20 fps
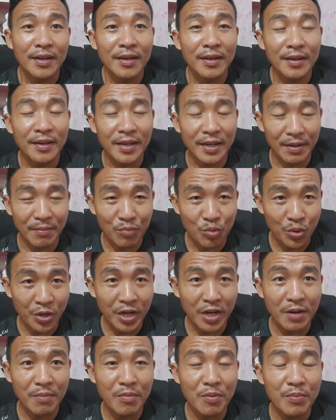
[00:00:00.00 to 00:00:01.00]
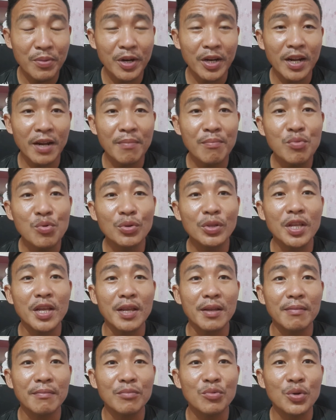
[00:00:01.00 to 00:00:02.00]
Dan Muhyiddin memberikan
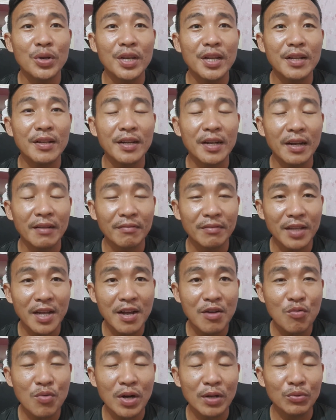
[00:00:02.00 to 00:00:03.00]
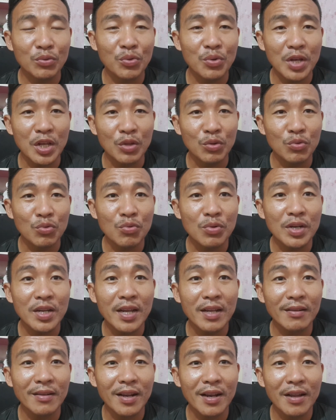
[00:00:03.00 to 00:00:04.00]
bukti. Muhyiddin kata waktu itu
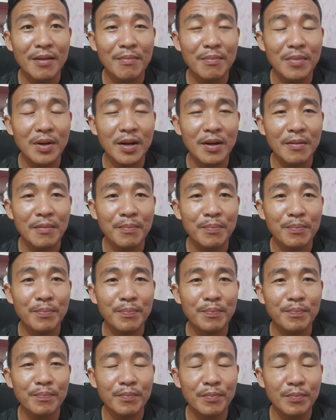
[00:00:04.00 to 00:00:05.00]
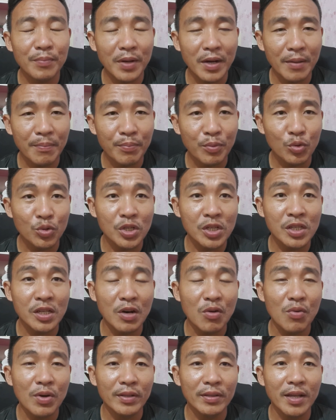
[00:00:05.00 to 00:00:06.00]
dia dalam uh, uh, proses
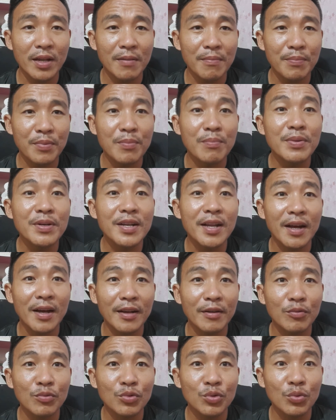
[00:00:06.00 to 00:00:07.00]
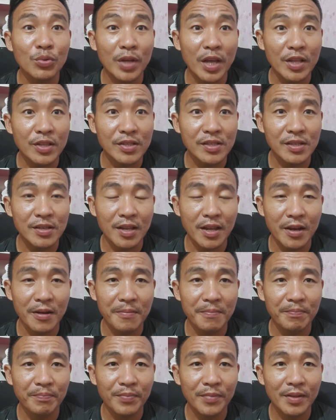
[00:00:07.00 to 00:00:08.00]
rawatan pembedahan untuk
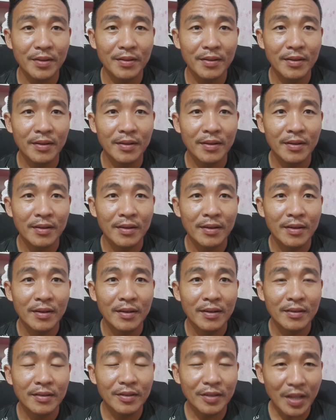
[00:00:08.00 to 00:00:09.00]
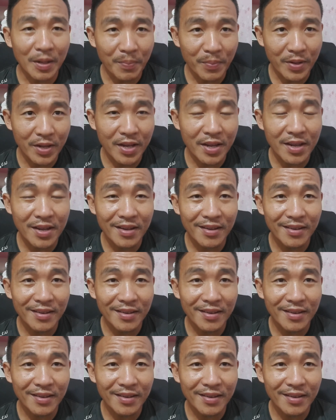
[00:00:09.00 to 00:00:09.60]
kansernya. Tetapi